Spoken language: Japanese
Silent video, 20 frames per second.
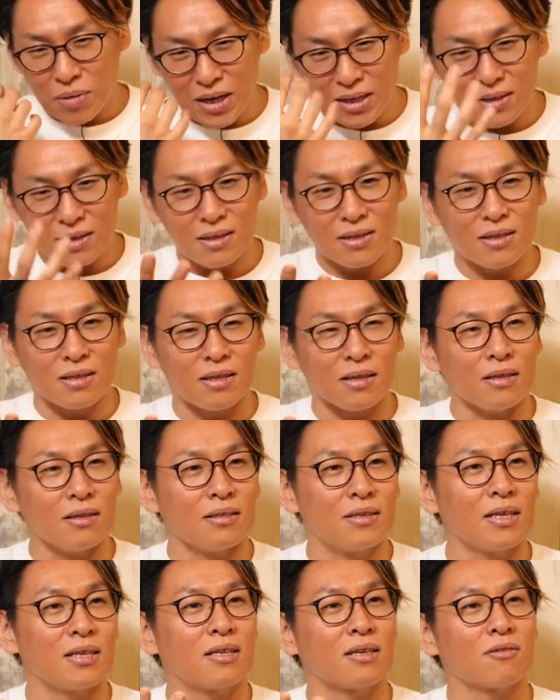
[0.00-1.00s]
パッとって
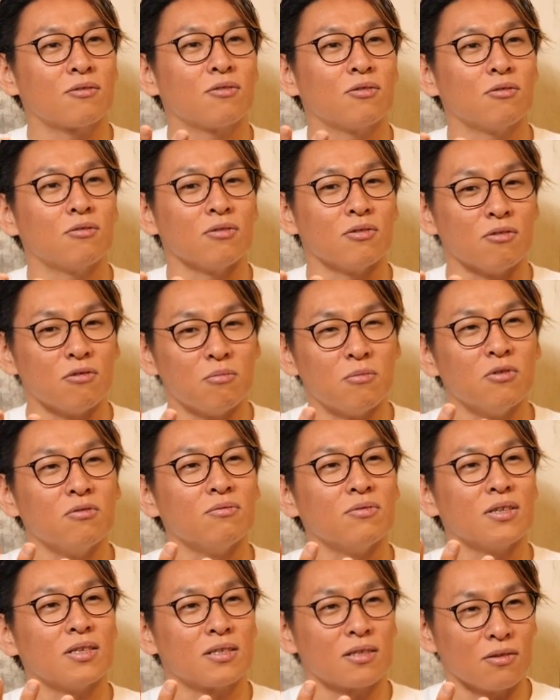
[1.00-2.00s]
出てるように思
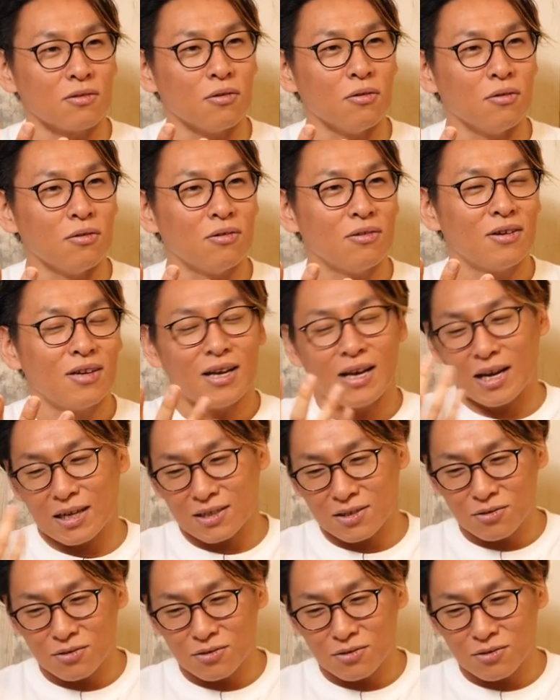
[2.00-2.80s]
うんですけど、はいはい、